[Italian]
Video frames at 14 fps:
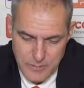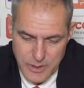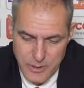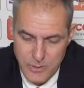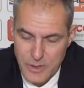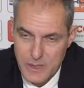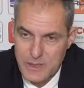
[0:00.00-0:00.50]
per
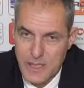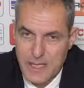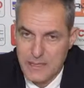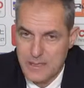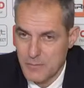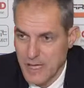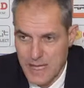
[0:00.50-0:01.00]
lunghi
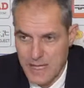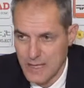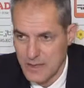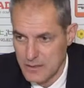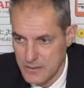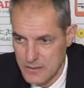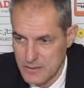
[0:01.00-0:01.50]
tratti
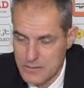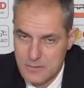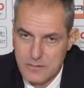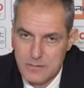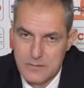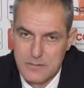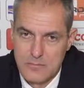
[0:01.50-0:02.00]
male,
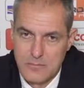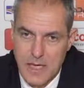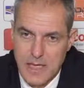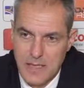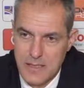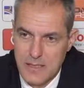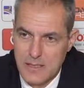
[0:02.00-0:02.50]

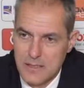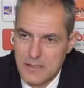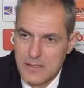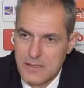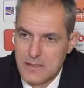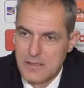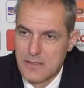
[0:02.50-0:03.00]
male
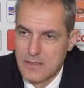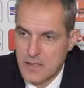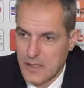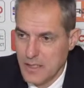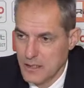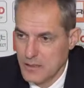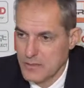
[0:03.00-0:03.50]

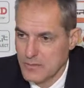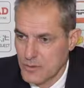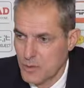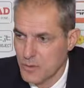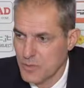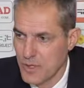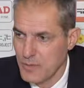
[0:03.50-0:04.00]
e
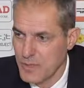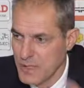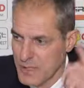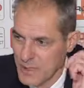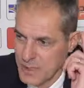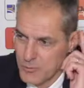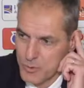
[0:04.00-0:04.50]
con una
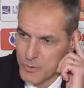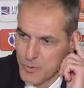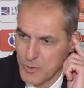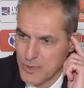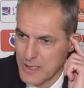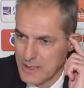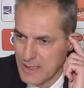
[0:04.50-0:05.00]
miriade
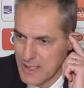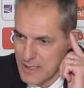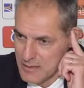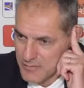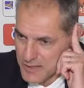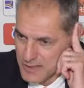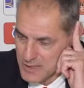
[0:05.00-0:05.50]
appunto di
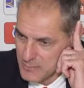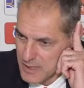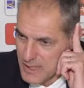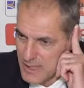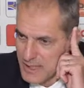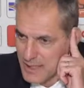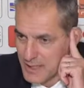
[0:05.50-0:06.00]
attacchi fatti
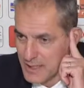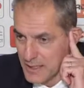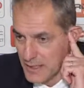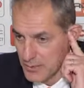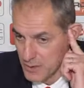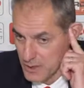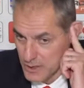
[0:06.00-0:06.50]
male e,
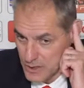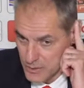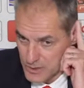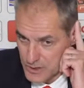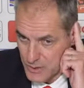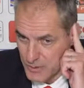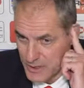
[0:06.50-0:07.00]
e quindi
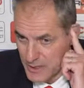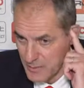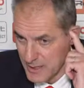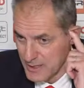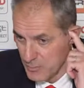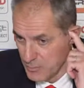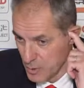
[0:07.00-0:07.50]

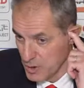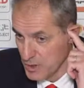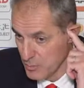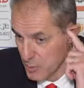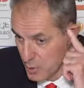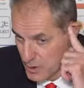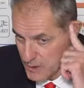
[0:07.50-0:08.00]
conseguentemente poi
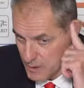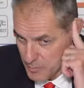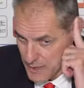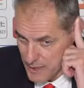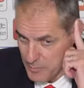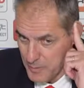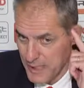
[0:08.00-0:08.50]
di molte
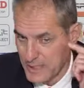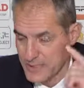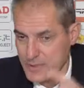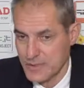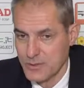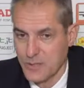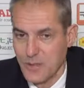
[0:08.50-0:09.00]
palle
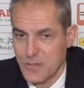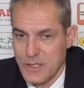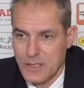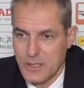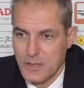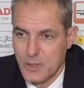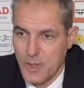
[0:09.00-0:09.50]
perse,
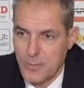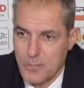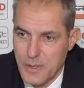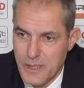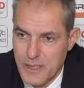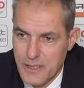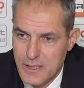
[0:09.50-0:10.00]
sicuramente
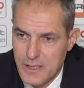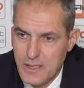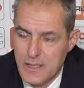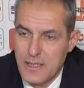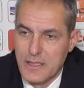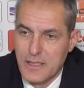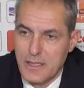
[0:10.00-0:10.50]
troppe
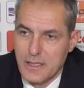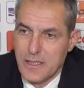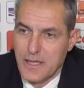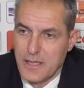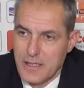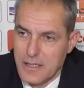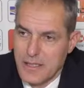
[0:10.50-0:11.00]

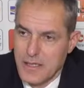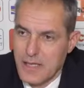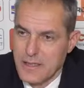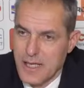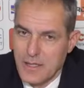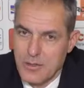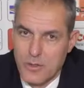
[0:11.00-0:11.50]
che
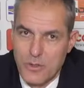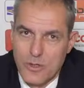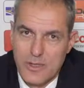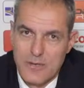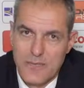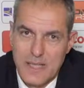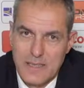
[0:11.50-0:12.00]
hanno dato
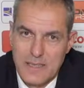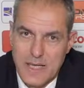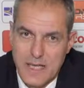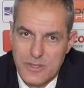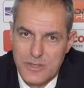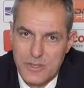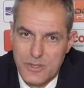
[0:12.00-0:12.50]
loro il
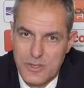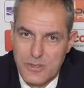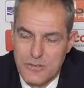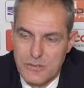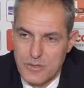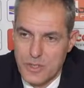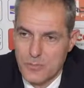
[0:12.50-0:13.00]

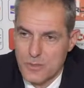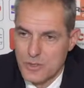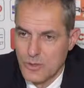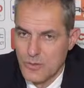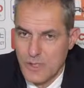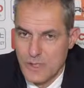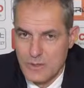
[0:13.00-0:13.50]
vantaggio, siccome
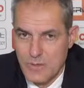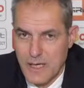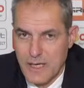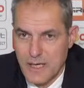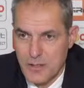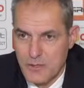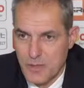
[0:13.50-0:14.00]
sono una
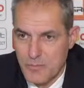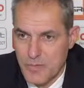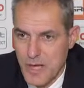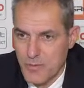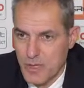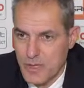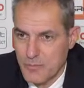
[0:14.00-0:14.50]
squadra che lo
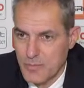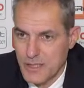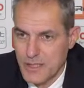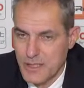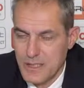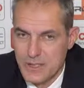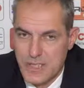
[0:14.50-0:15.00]
sappiamo che
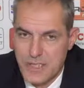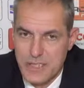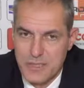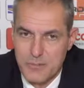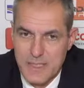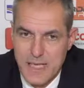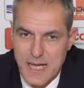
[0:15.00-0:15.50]
predilige
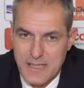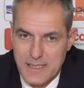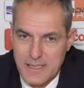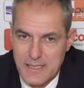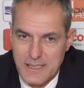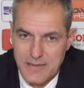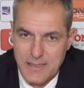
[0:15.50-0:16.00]
ritmi
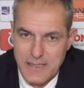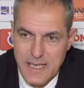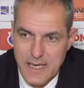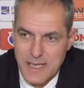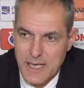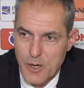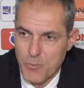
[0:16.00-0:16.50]
alti, che deve
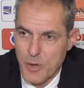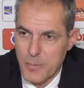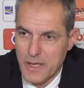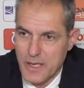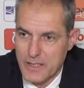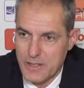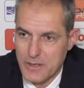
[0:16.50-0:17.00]
andare in campo
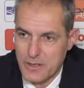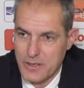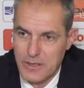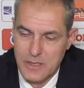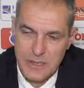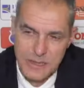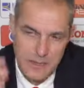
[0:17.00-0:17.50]

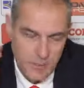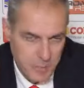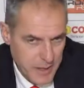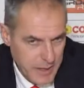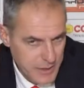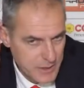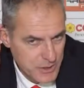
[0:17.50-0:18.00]
aperto, te
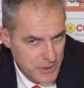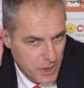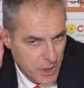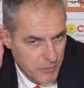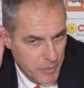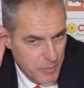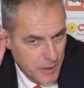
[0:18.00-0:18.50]
perdi
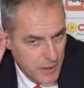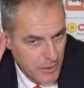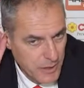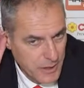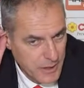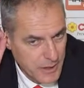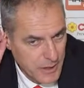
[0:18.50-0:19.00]
19
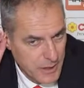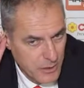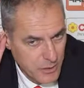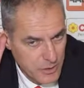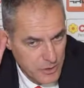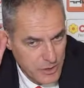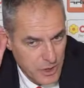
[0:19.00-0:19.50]
palloni e
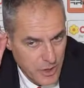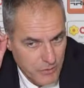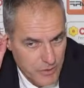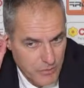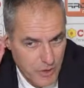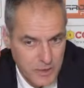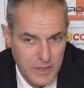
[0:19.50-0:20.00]
loro
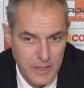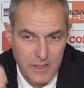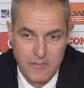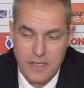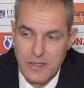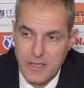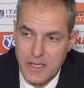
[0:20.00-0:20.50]
19 volte
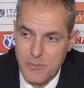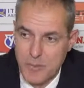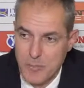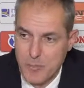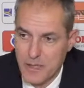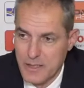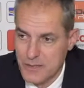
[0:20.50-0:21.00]
vanno in campo
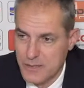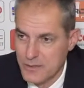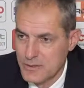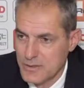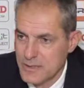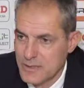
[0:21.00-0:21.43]
aperto.